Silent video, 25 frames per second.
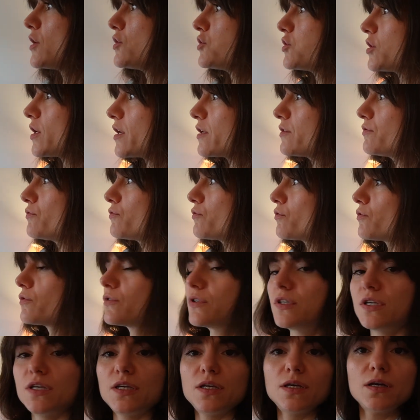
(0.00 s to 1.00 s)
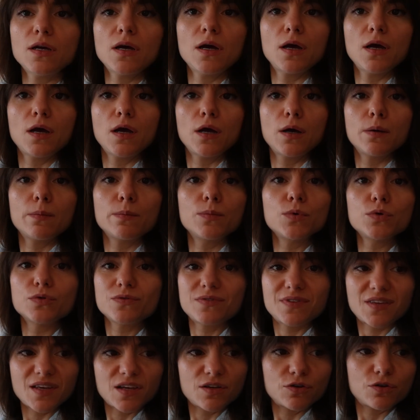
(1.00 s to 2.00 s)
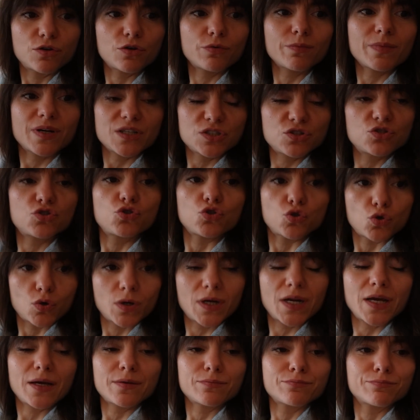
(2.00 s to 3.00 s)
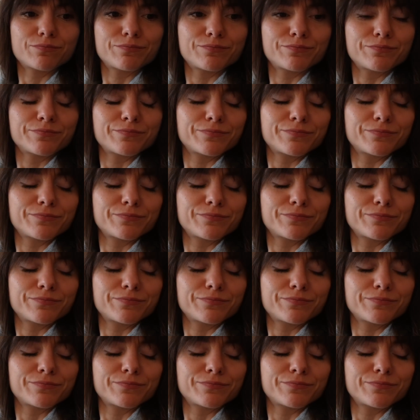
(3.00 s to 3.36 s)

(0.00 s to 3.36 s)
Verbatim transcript: il centro di Montecchio Maggiore